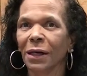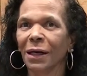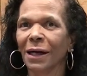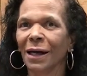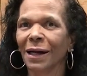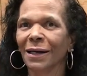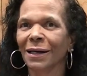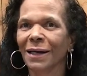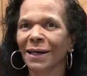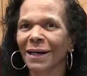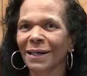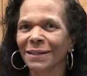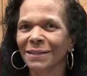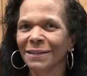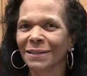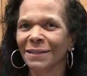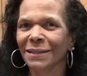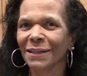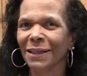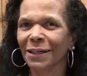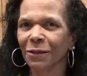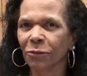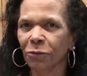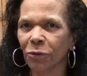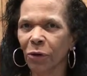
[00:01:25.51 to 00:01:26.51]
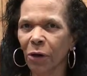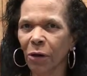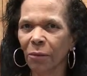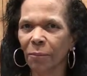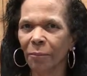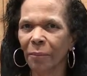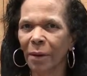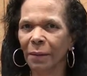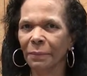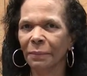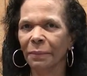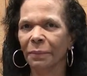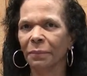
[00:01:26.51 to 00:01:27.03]
à l'extérieur
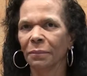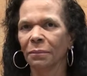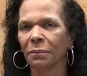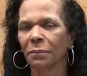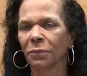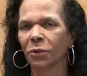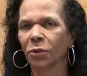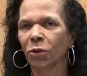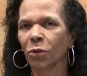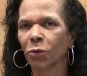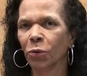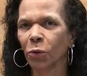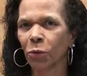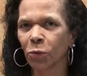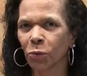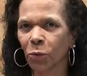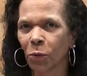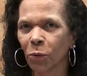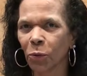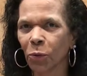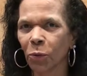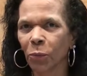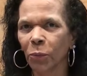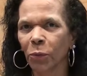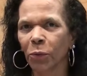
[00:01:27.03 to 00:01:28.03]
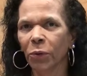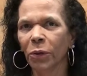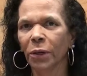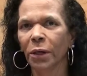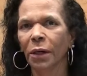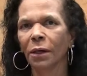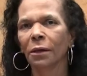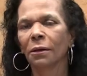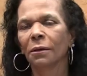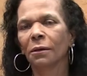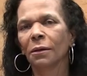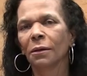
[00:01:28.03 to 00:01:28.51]
même de notre commune